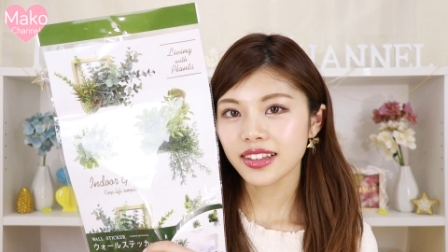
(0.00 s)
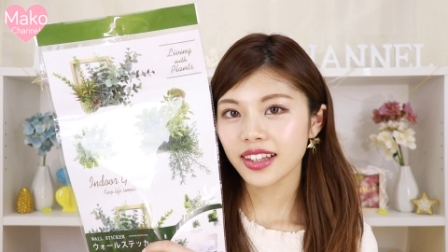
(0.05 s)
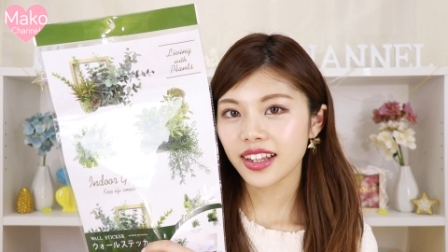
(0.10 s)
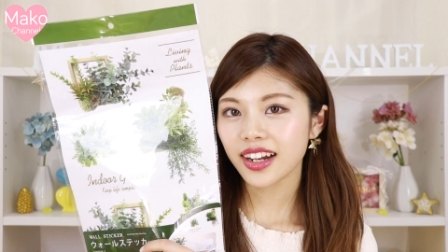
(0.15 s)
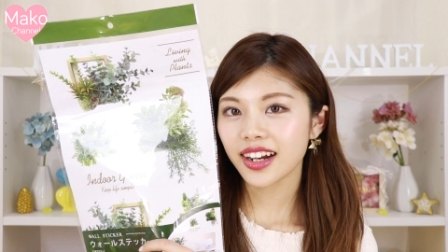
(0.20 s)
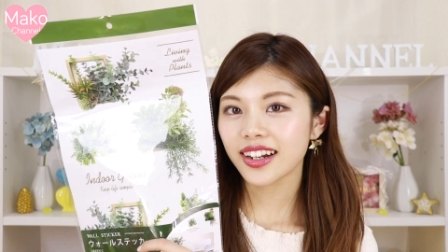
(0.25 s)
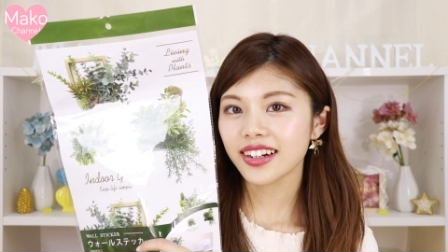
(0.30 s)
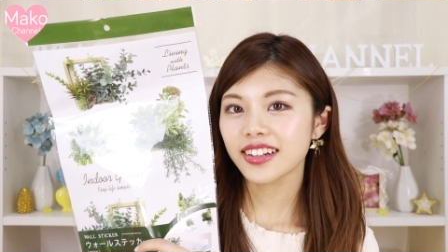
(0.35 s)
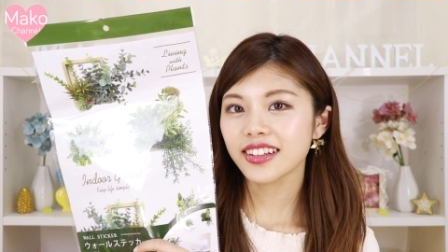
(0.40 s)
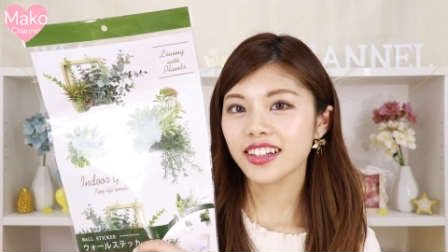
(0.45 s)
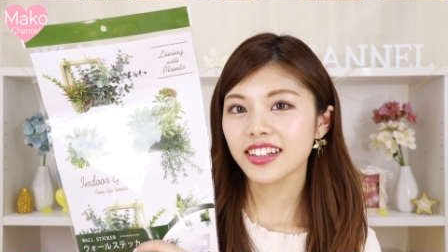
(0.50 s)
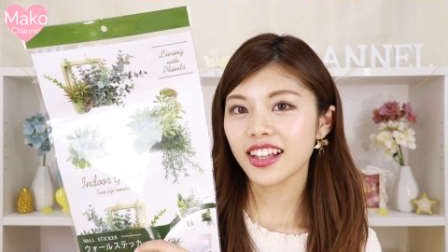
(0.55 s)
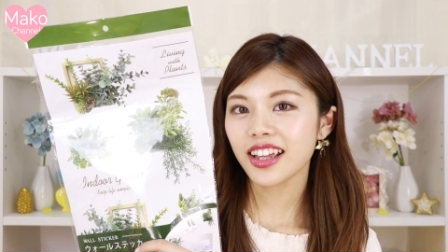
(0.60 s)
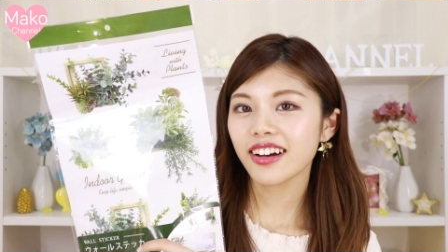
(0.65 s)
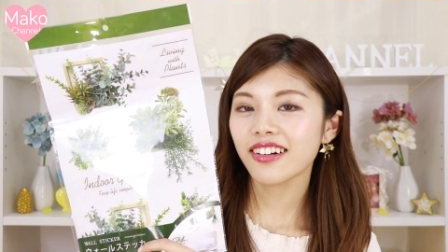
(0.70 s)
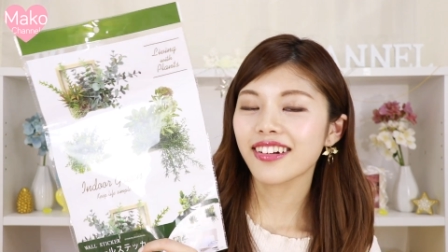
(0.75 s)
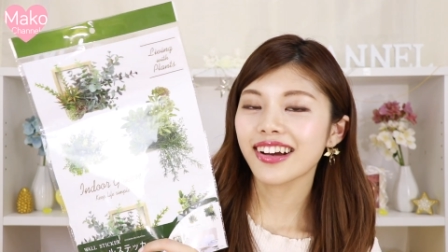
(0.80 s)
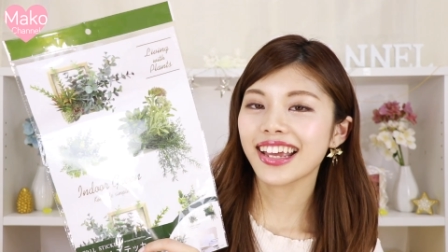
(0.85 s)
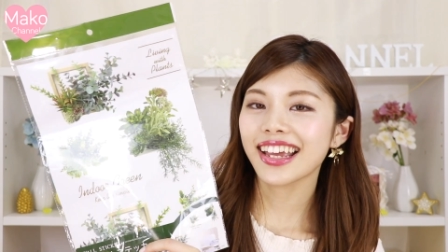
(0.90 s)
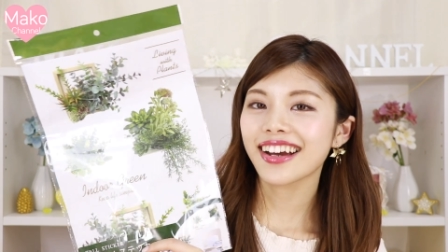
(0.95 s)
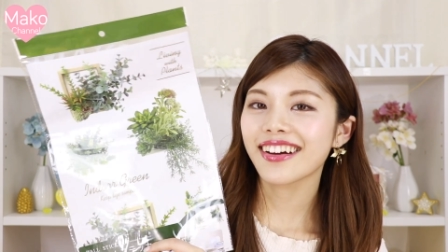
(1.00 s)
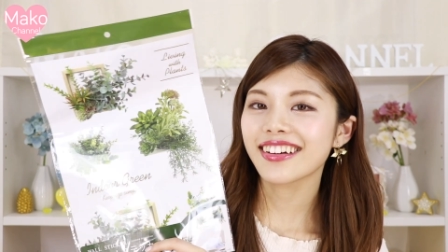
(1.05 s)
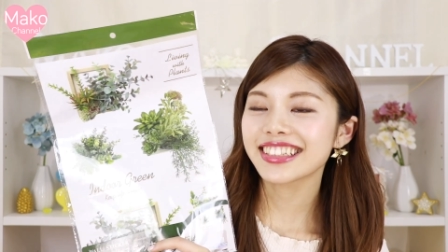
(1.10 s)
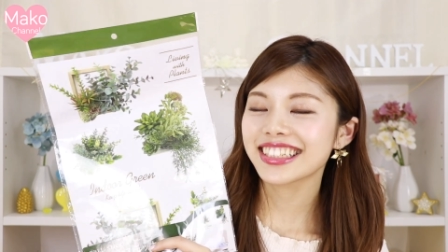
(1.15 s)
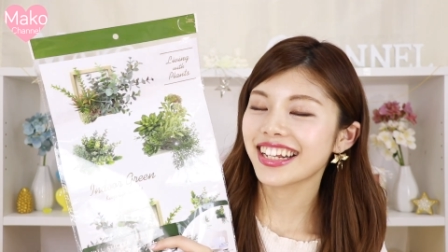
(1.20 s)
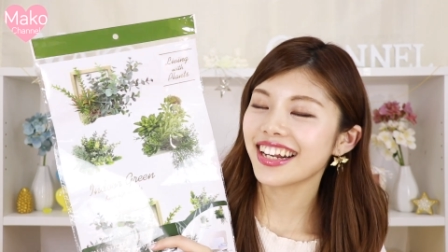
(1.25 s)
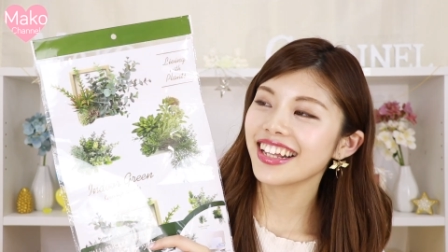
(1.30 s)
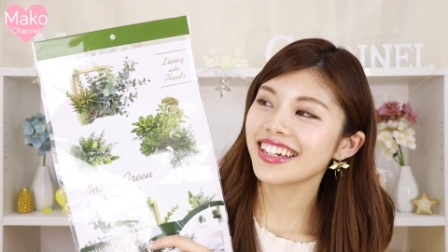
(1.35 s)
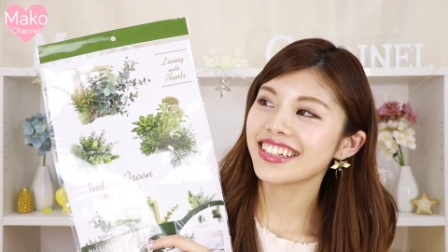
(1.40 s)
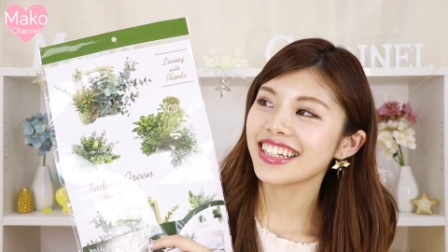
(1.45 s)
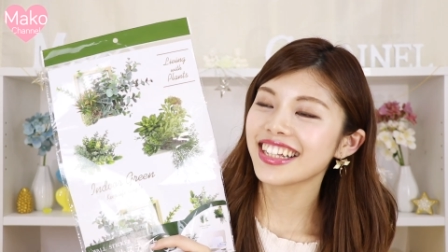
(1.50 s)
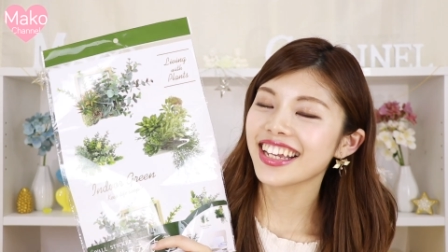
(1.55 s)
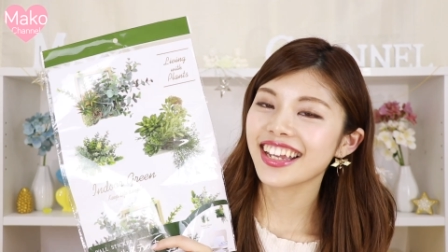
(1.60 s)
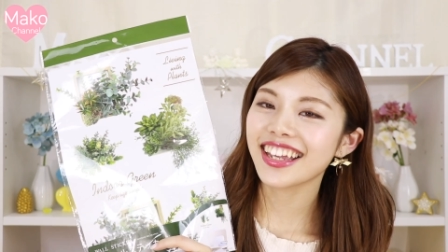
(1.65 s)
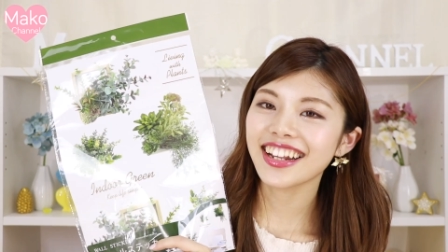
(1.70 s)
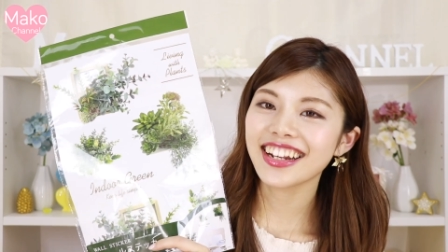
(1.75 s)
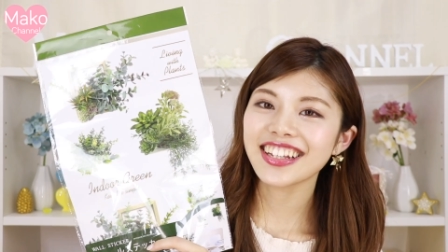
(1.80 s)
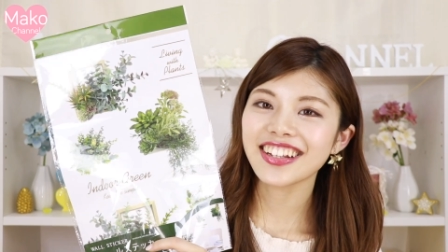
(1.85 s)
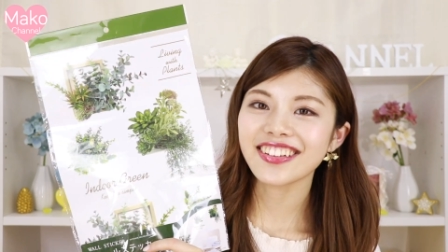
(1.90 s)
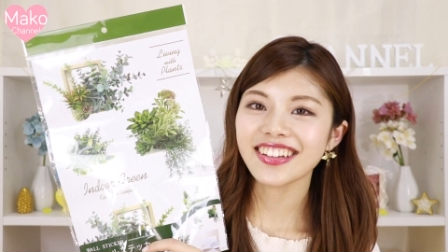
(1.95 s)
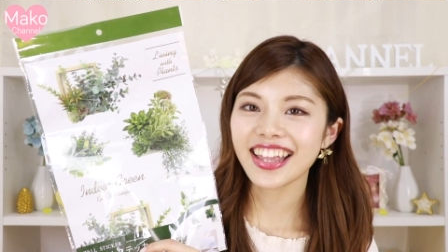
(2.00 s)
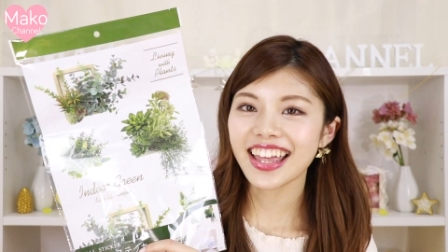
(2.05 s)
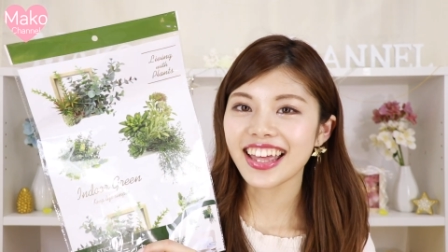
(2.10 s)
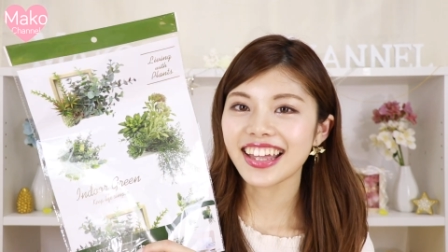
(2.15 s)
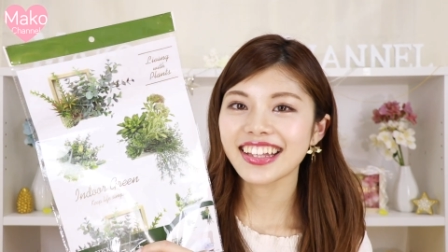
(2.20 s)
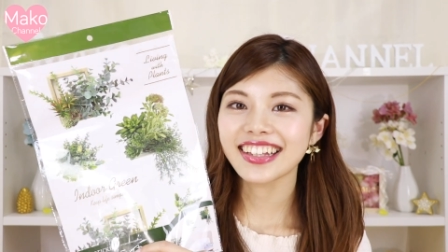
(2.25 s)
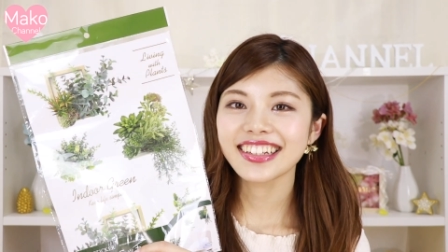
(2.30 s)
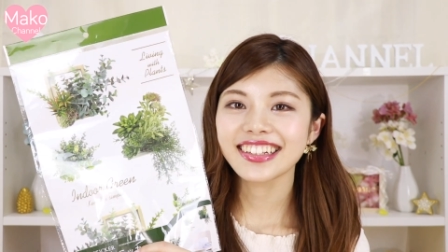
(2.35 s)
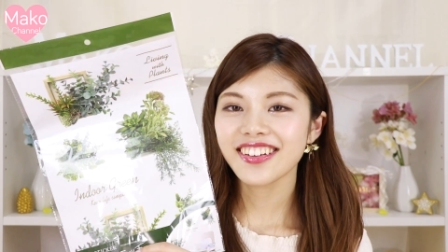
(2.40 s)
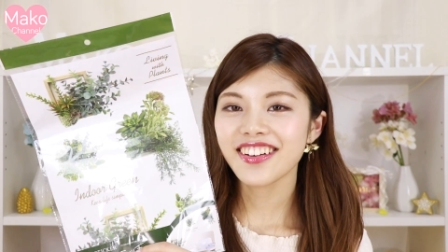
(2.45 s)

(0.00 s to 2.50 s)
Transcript: 手軽にねお部屋をしゃべりにできるので